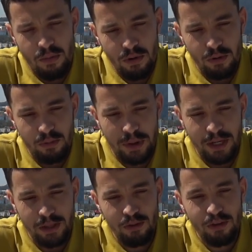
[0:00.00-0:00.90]
Bueno, el
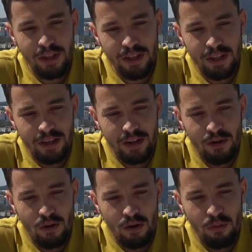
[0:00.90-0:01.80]
partido
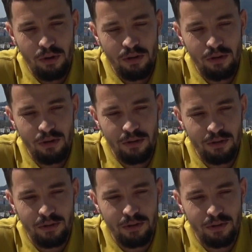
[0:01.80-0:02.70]
lo
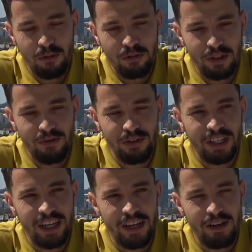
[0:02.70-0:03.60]
recuerdo como si
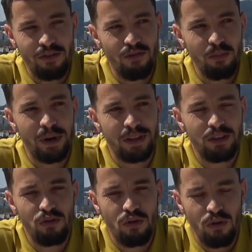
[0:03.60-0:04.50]
fuese ayer, ¿no? Fue un
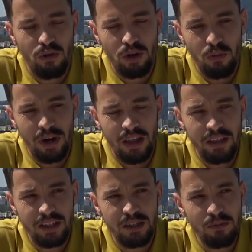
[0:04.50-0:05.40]
partido
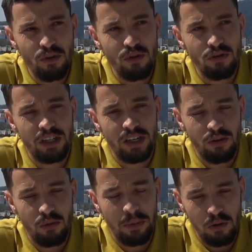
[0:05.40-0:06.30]
igualadísimo, donde
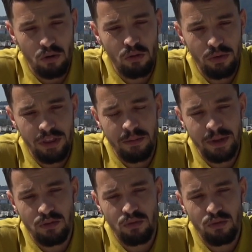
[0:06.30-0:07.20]
Barulo, como dices
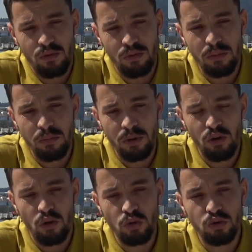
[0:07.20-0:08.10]
bien tú,
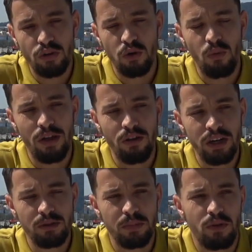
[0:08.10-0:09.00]
vino justo de
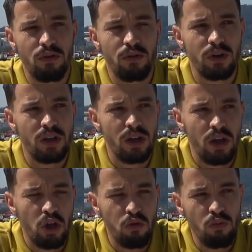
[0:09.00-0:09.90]
jugadores, pero
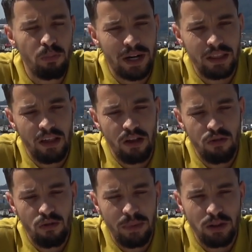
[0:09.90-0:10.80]
hizo un
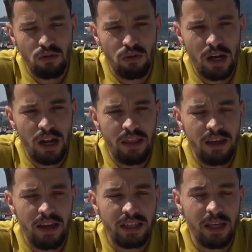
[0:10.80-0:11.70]
partidazo, plantó cara
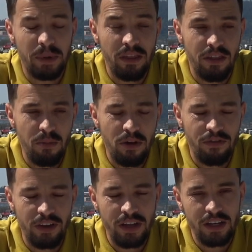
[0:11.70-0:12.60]
de, principio a
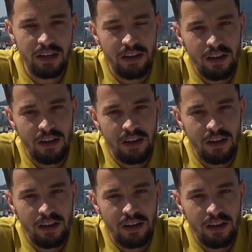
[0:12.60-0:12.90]
fin.